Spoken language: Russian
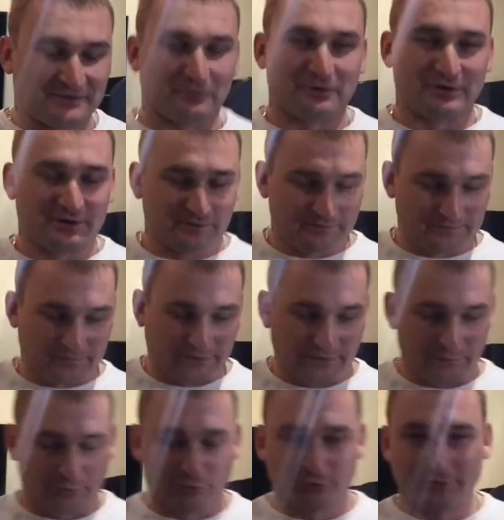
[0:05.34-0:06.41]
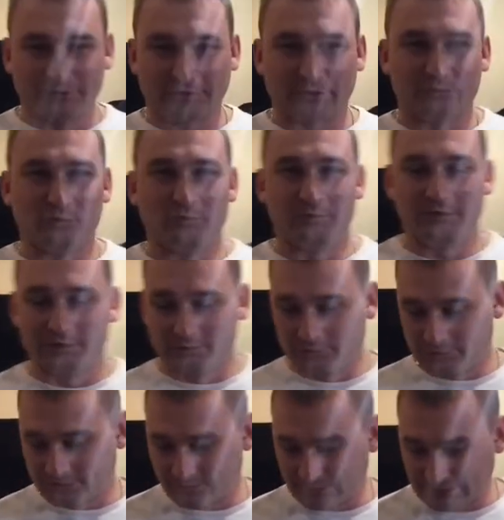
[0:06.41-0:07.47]
Сегодня приобрел такую
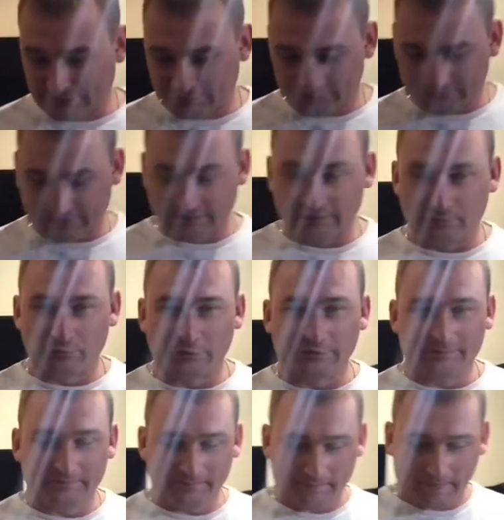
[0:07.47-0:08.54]
плитку, собираюсь дальнобой.